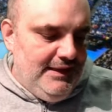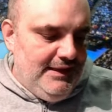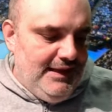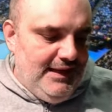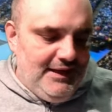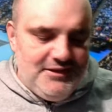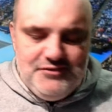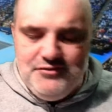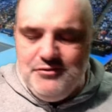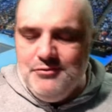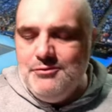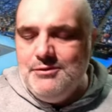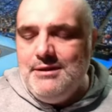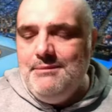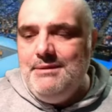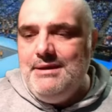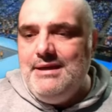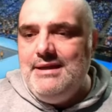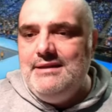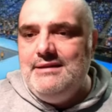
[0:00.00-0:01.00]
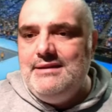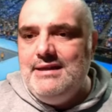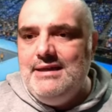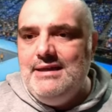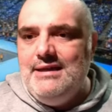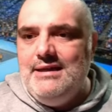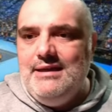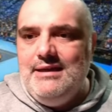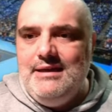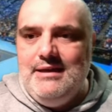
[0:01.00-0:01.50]

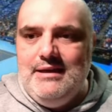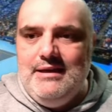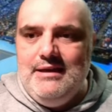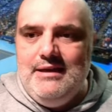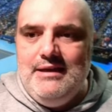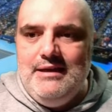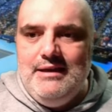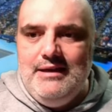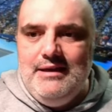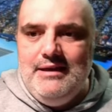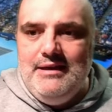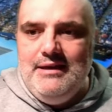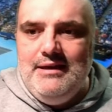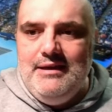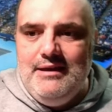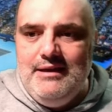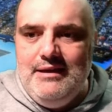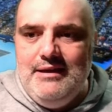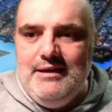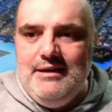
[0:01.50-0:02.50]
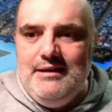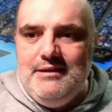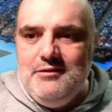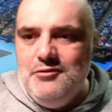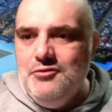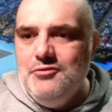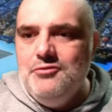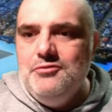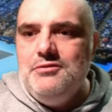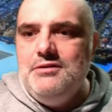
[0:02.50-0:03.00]
assolutamente
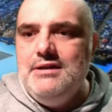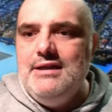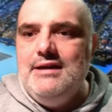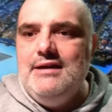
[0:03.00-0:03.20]
non,